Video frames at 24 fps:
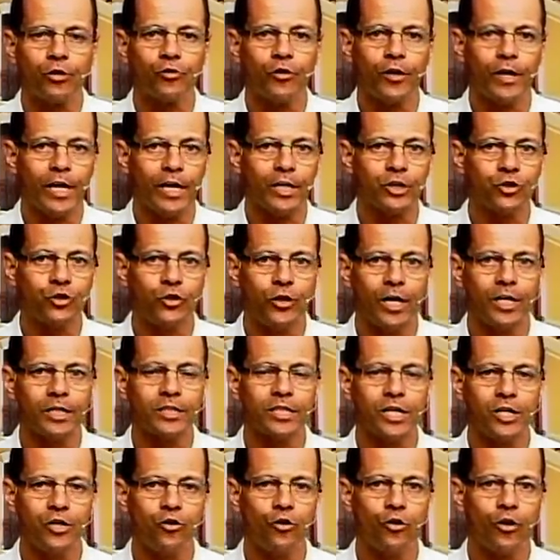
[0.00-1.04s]
de la Ciudad
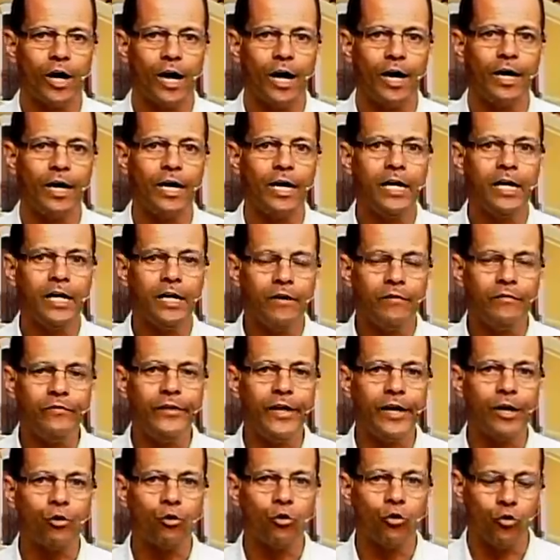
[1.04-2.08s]
Señora
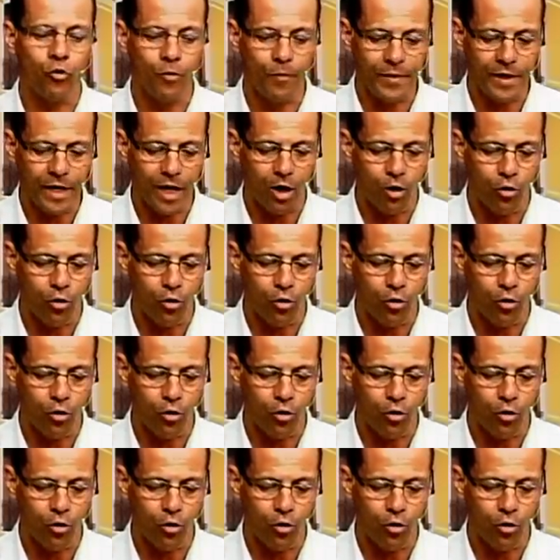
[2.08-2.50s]
de Colombia.